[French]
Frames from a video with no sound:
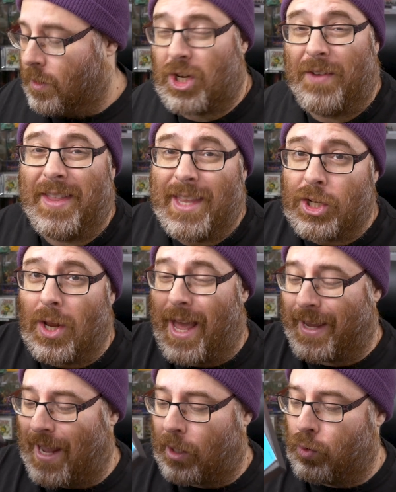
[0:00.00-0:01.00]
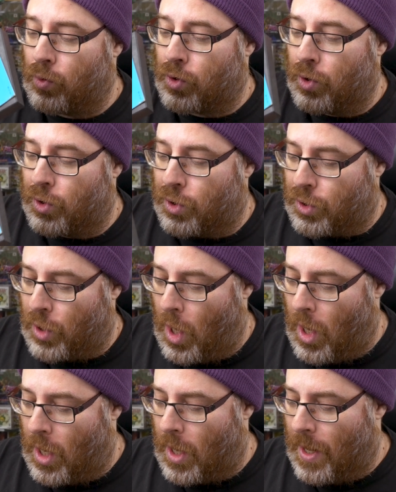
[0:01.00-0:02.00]
J'avais déjà la cartouche
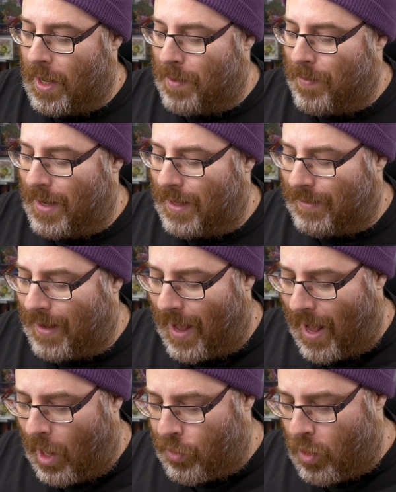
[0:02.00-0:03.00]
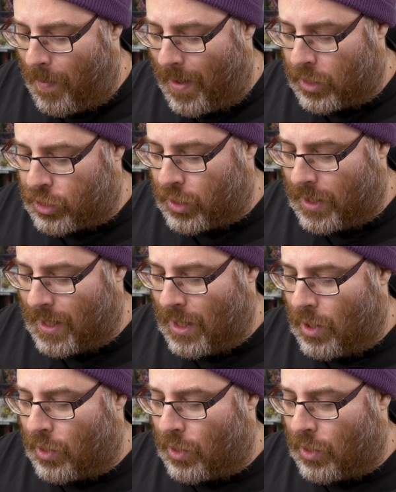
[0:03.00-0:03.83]
seule, mais elle était endommagée,